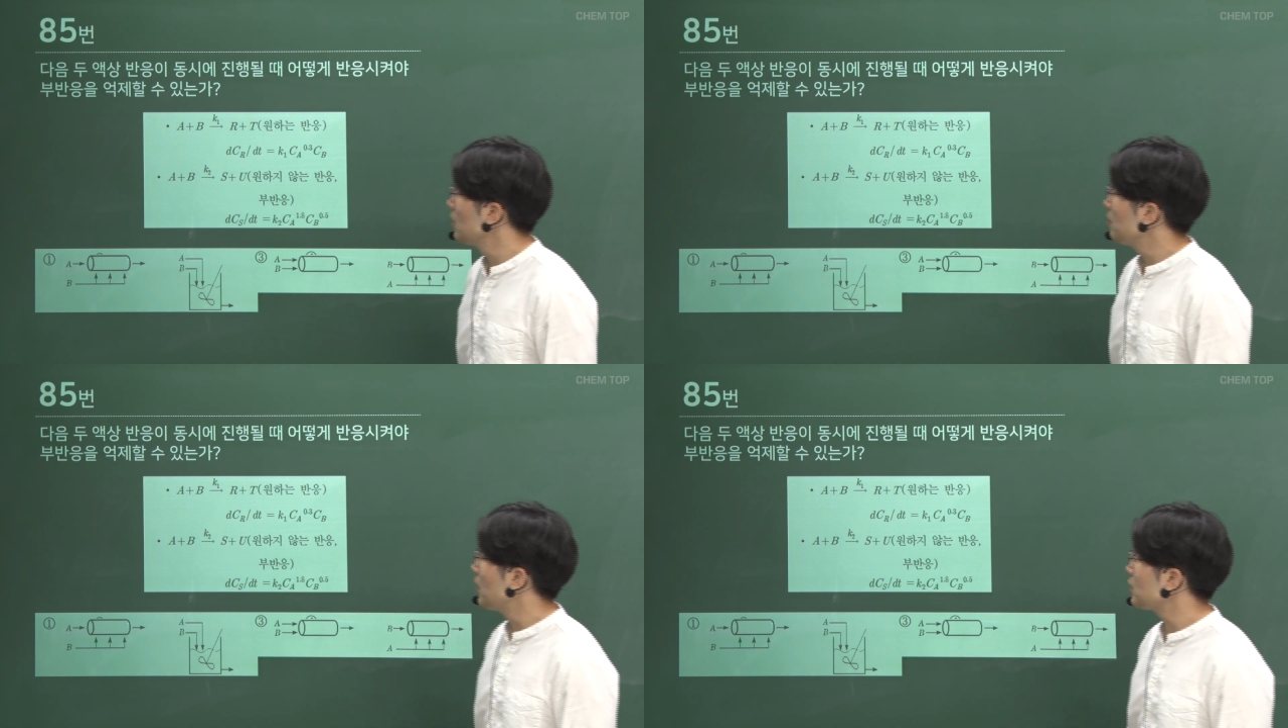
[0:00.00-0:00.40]

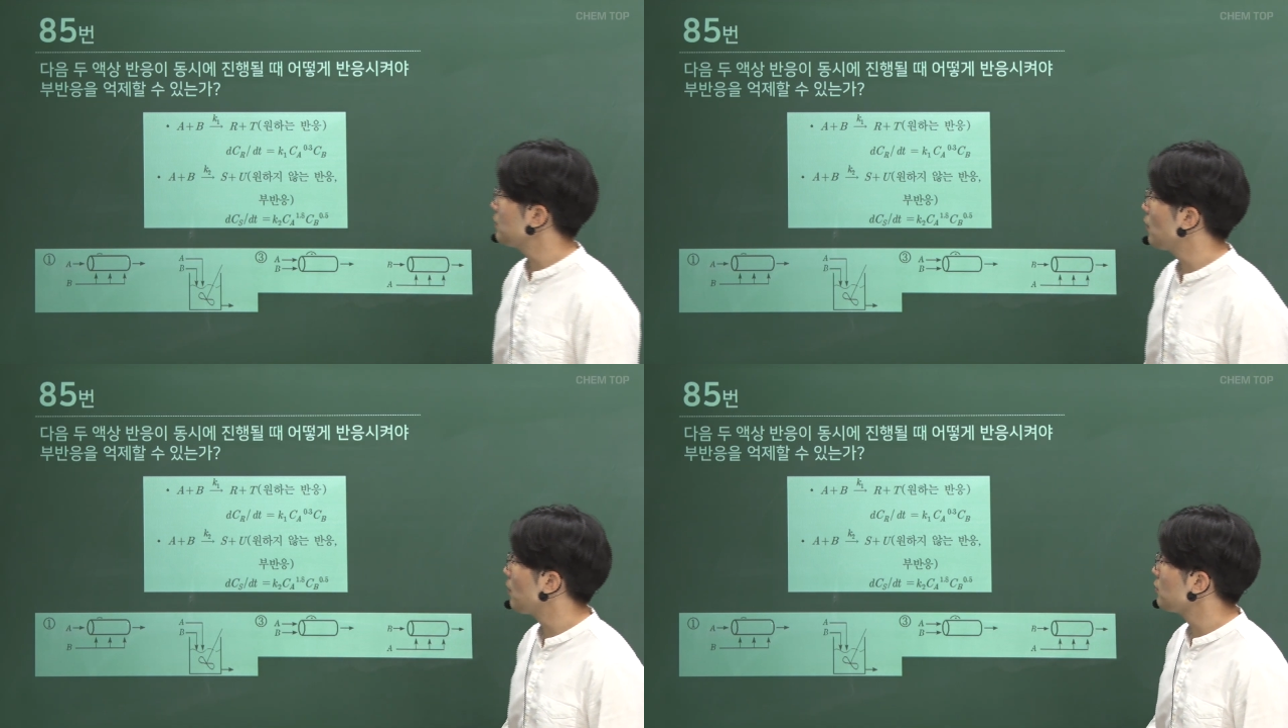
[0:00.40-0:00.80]

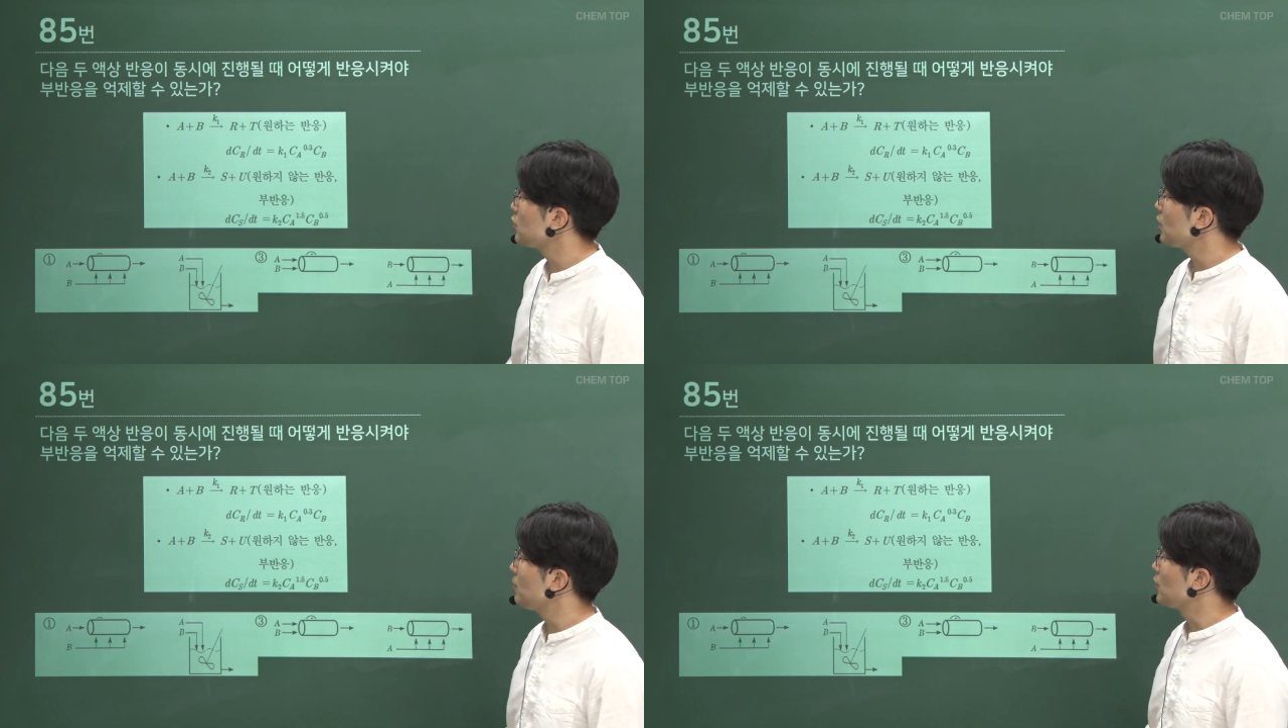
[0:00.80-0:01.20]
85번
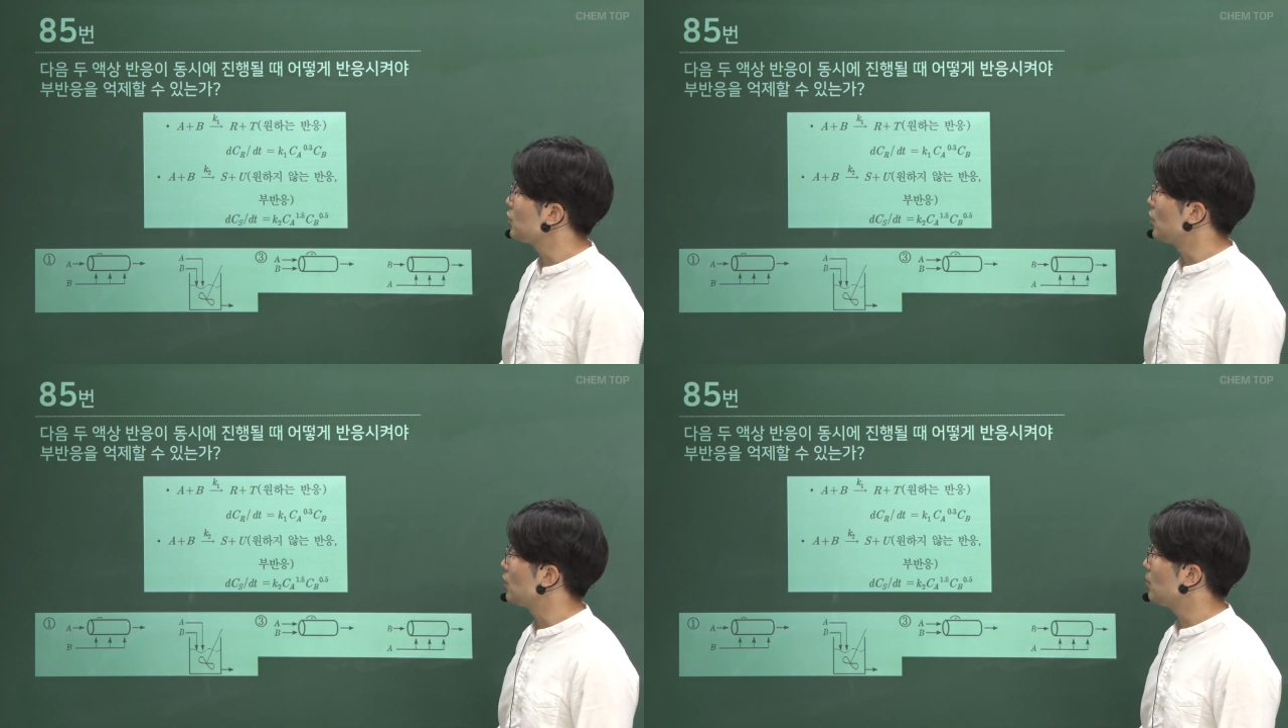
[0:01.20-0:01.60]
문제를
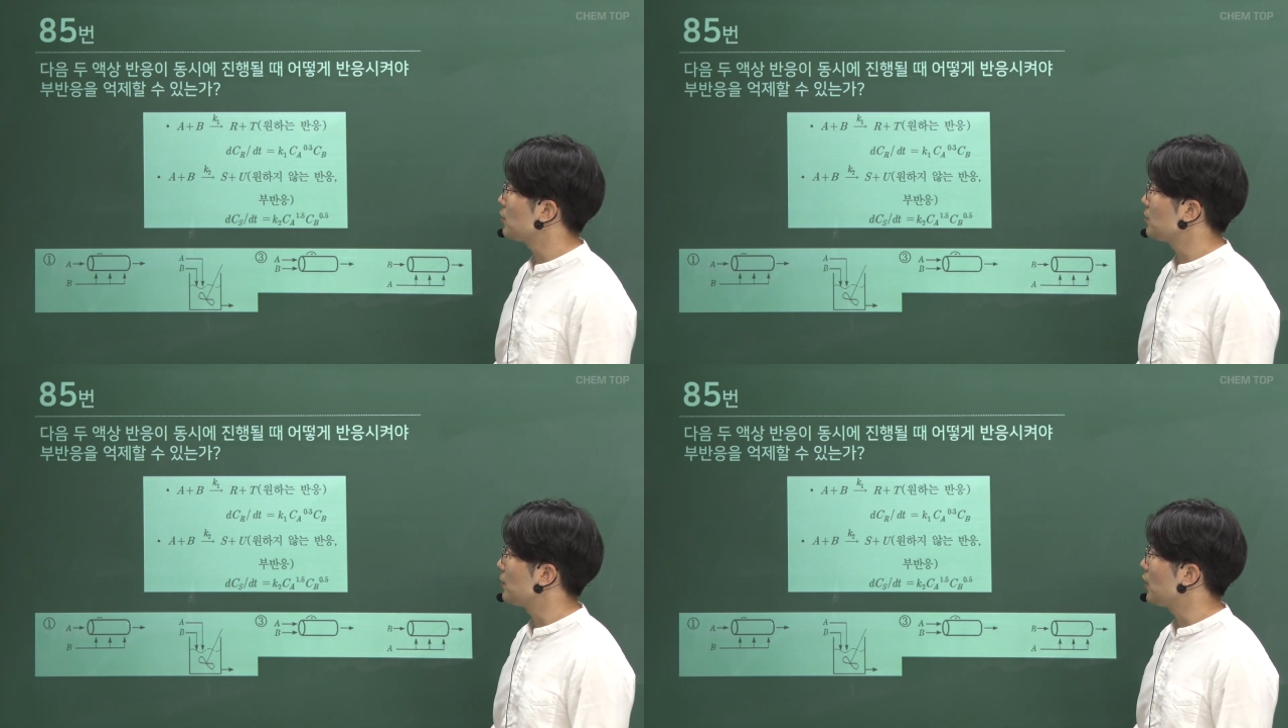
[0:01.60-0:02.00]
먼저
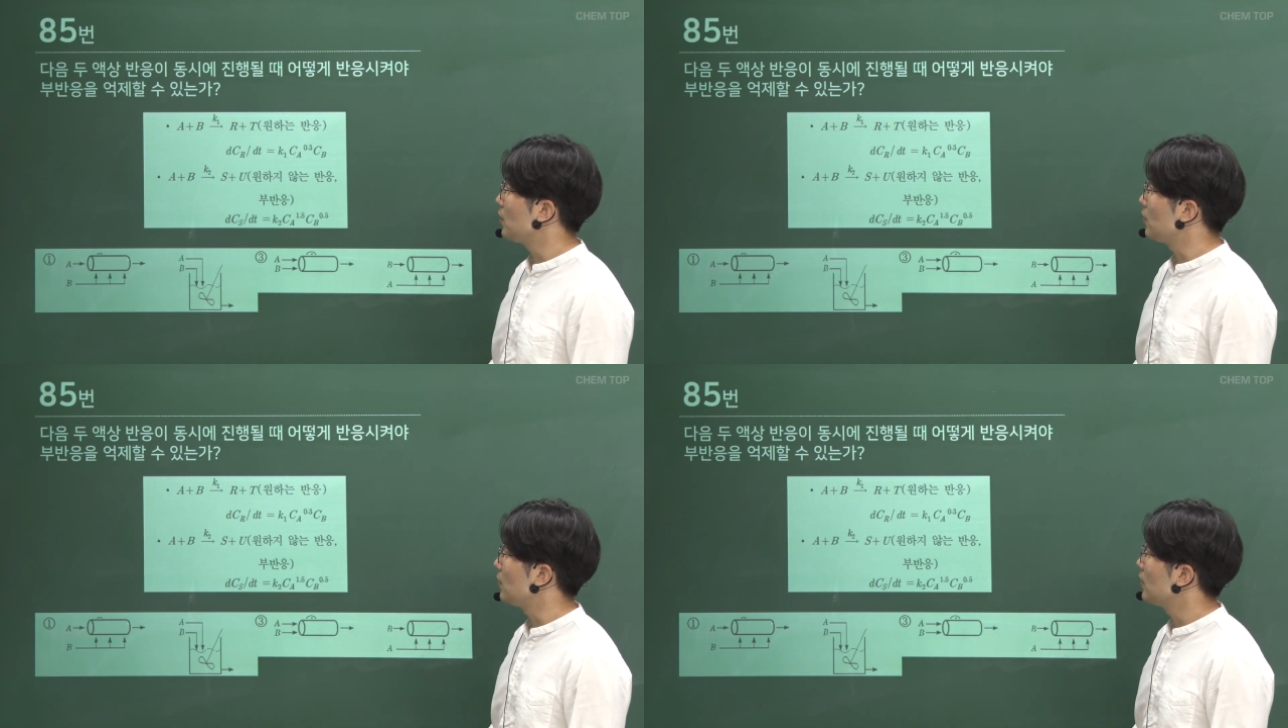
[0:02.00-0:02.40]

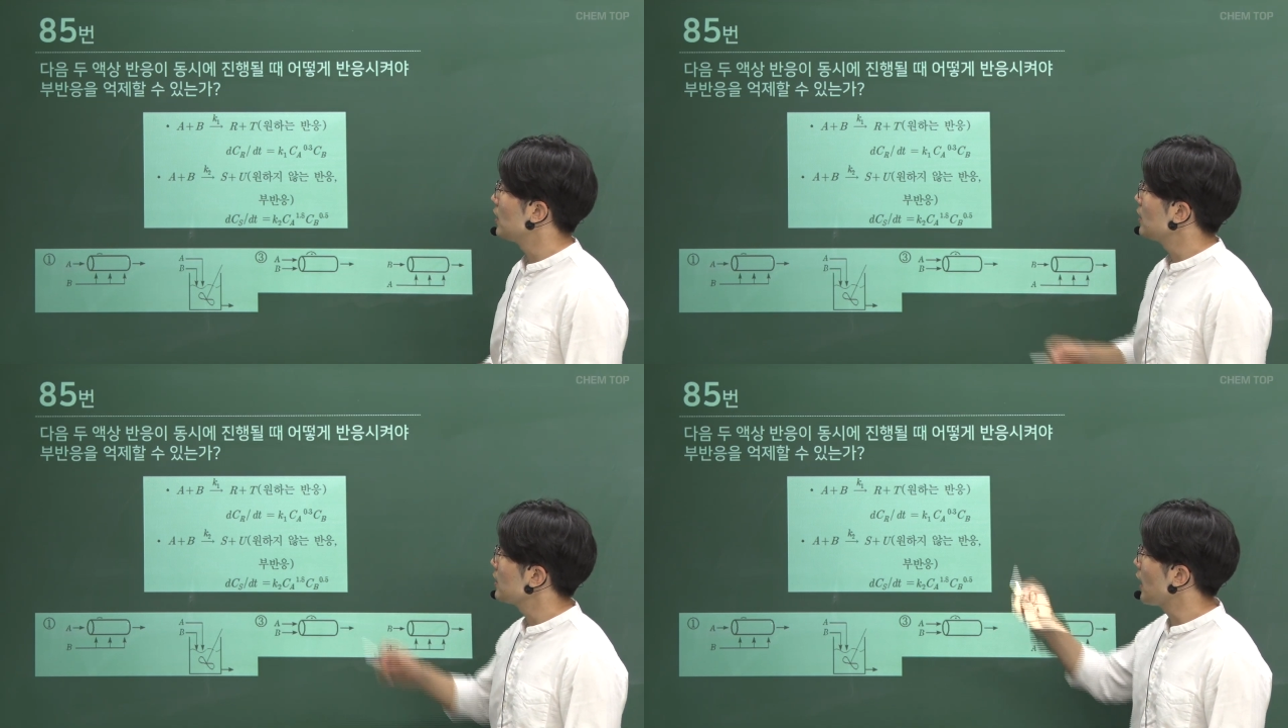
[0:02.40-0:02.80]
읽어보시면,
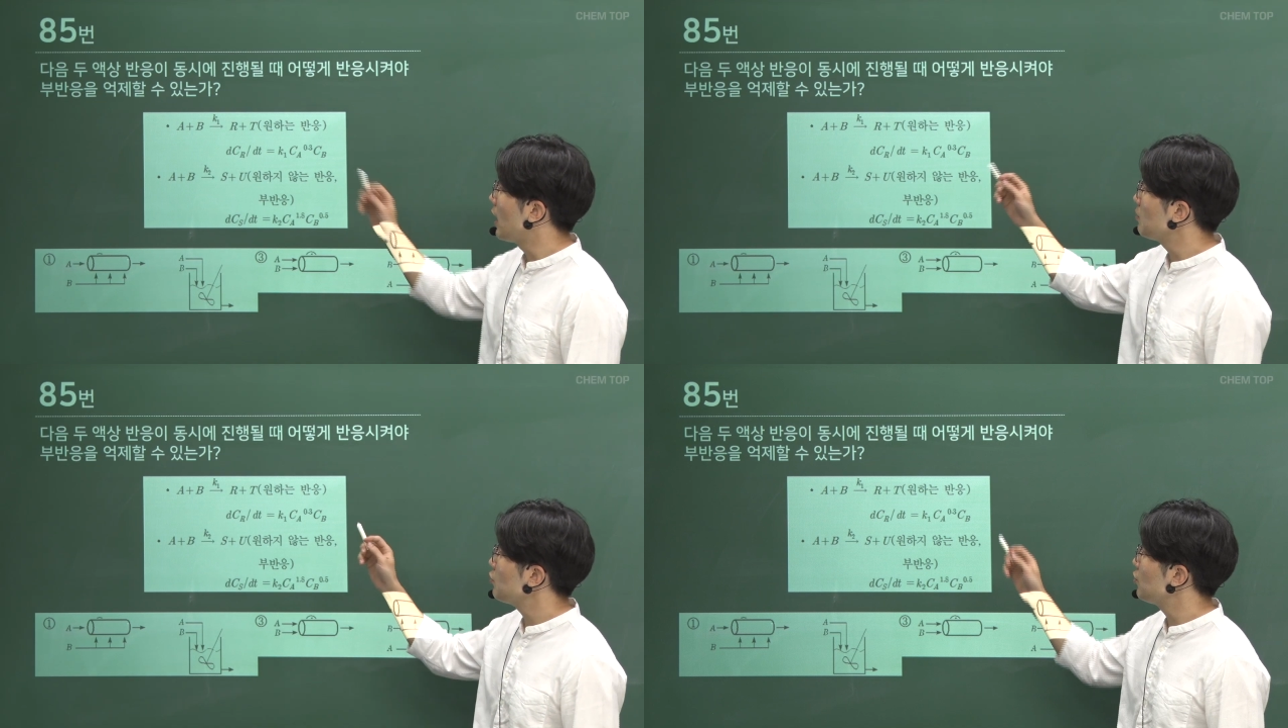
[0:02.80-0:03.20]

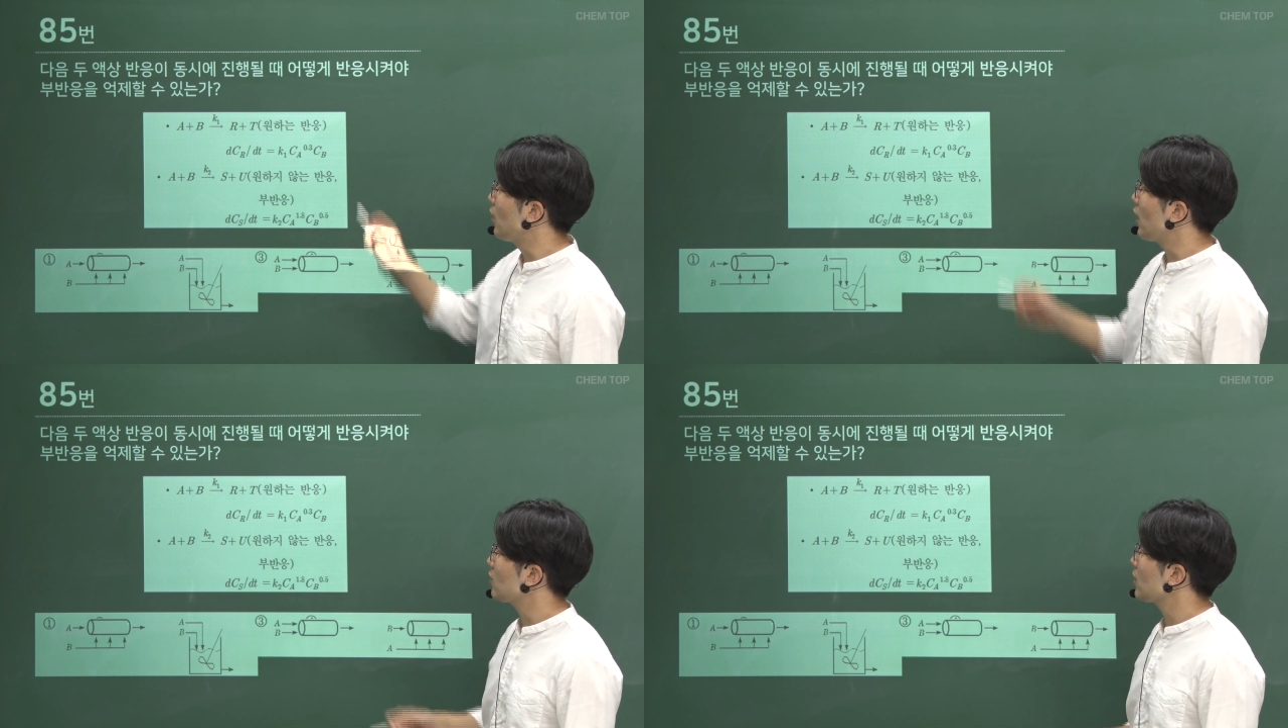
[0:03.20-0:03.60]
다음 두
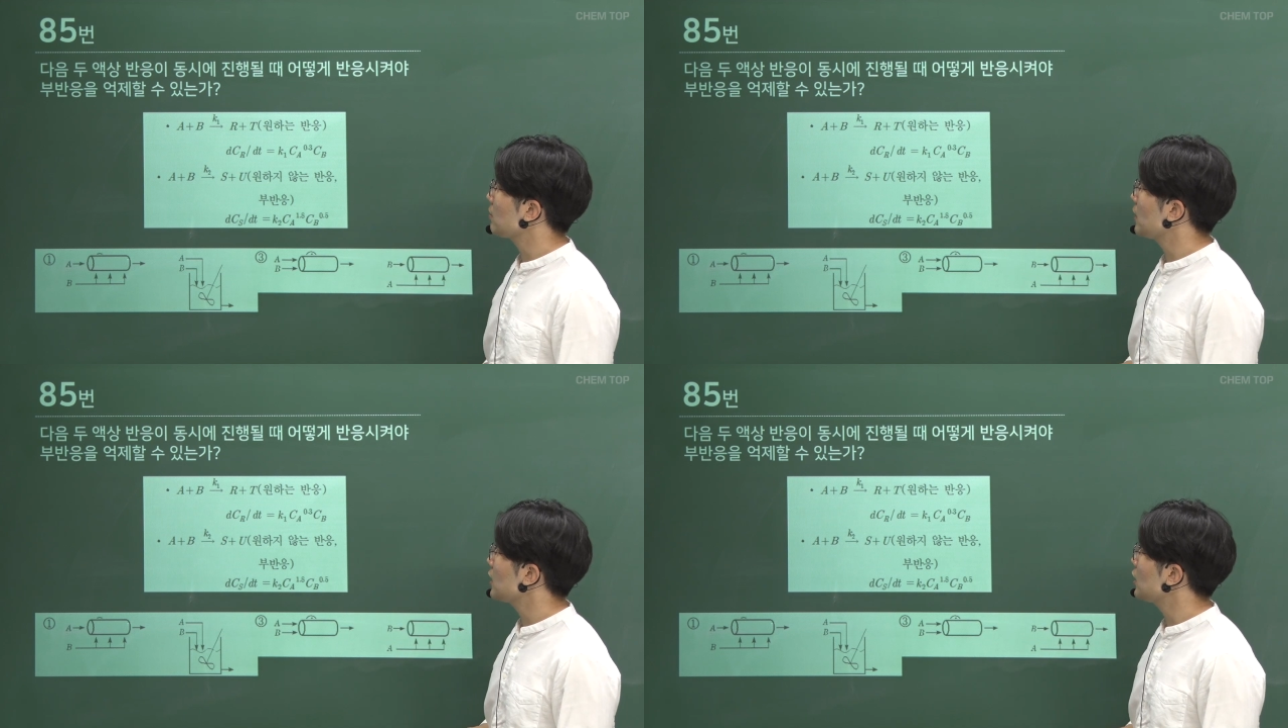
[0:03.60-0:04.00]
액상
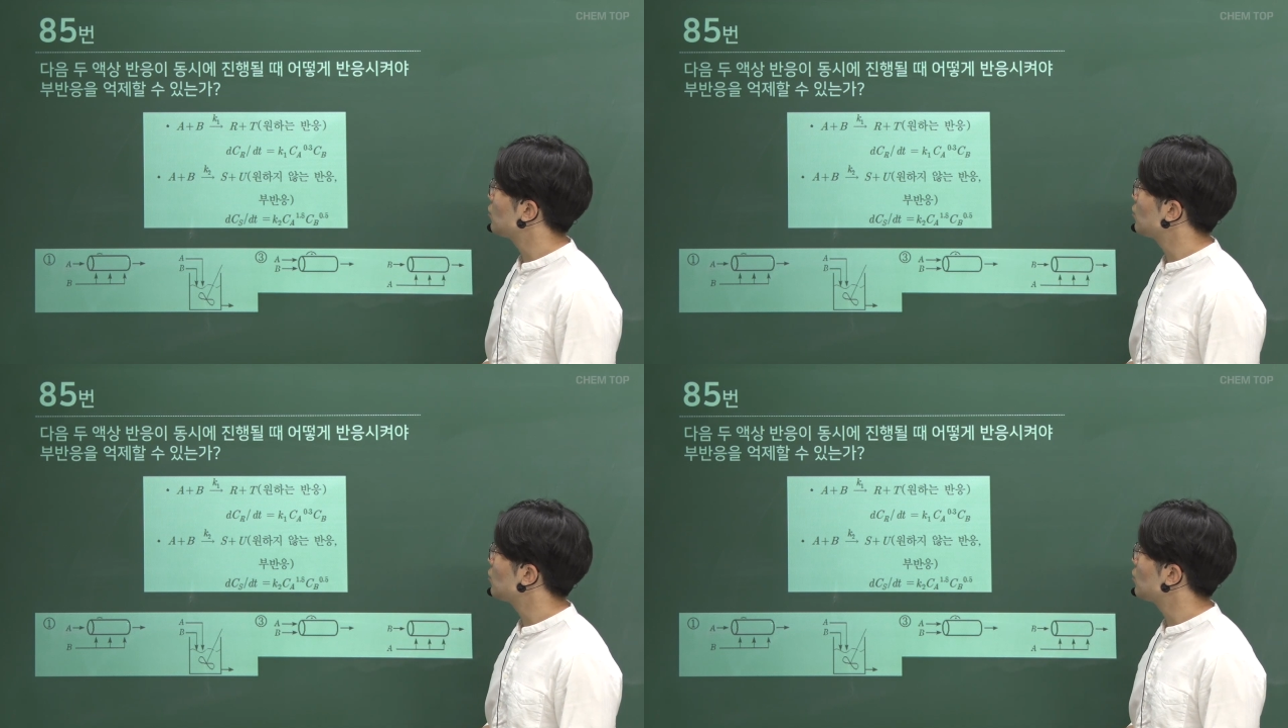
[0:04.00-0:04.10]
반응이